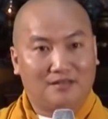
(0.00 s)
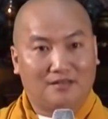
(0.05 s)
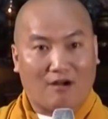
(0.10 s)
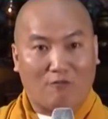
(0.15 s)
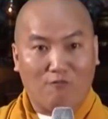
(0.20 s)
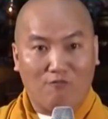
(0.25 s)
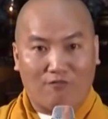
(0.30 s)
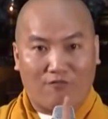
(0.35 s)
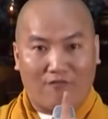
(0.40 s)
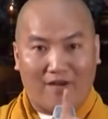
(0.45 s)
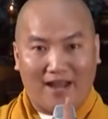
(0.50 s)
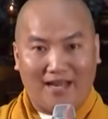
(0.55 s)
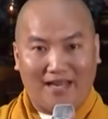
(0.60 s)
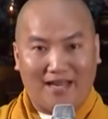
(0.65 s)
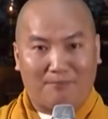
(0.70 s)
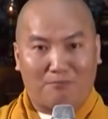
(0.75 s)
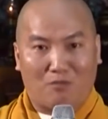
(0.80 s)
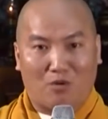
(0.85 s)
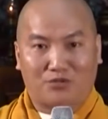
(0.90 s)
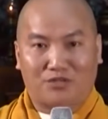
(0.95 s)
không phải
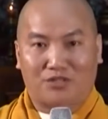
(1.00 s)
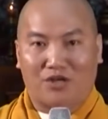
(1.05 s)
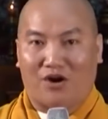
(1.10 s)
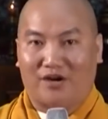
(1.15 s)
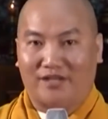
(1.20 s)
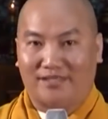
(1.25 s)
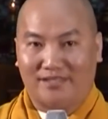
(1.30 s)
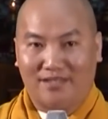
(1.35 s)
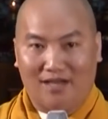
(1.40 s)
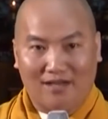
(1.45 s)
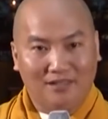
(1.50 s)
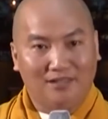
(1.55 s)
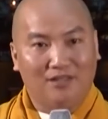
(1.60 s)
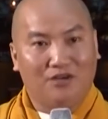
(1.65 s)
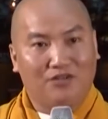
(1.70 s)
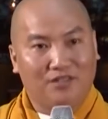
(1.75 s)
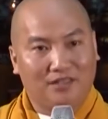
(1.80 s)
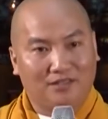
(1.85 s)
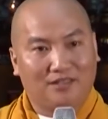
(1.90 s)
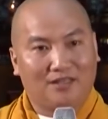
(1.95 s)
là một trò chơi
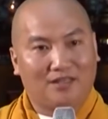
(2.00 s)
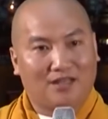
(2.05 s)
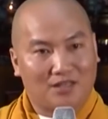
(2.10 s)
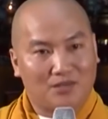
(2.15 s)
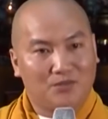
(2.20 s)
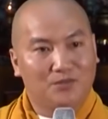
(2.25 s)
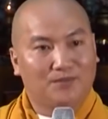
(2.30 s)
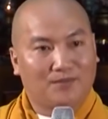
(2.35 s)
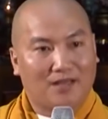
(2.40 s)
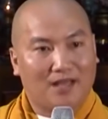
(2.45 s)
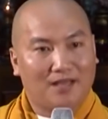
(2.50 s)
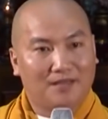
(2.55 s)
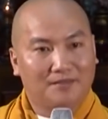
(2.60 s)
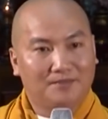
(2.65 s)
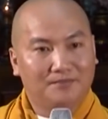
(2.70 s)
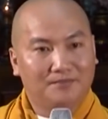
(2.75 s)
đối với tất cả chúng ta.